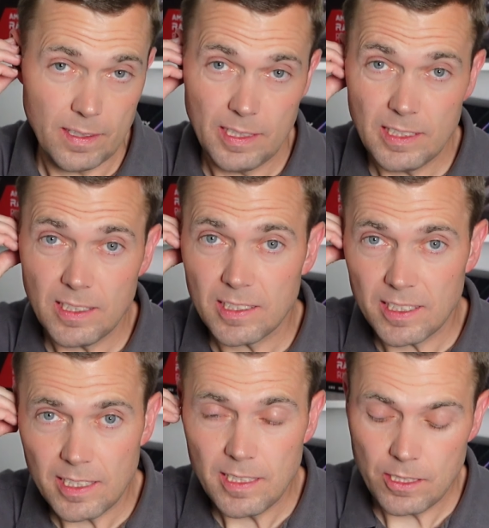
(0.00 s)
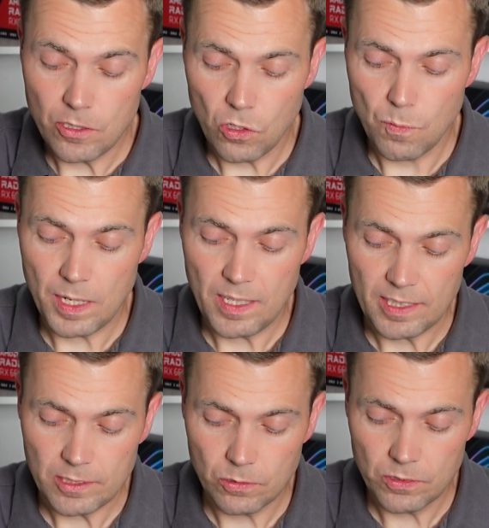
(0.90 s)
ist tatsächlich nochmal
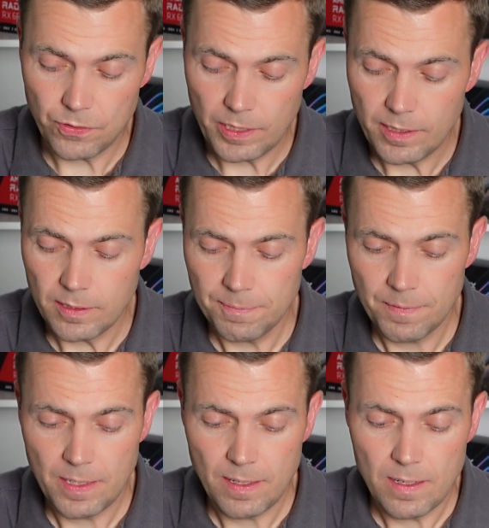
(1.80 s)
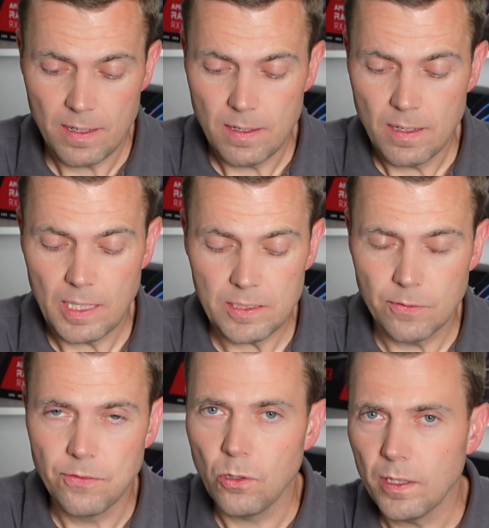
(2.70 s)
leistungsfähiger als
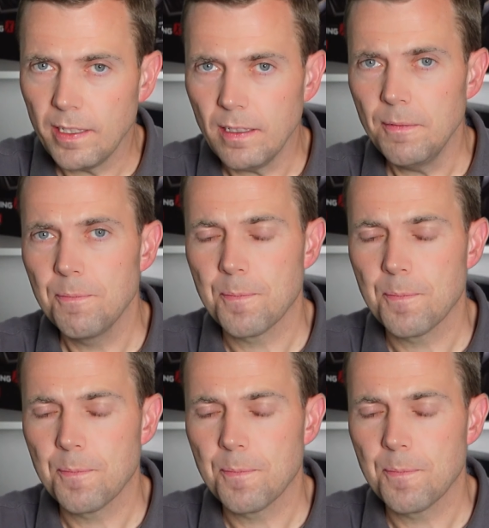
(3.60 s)
vom Vorgänger.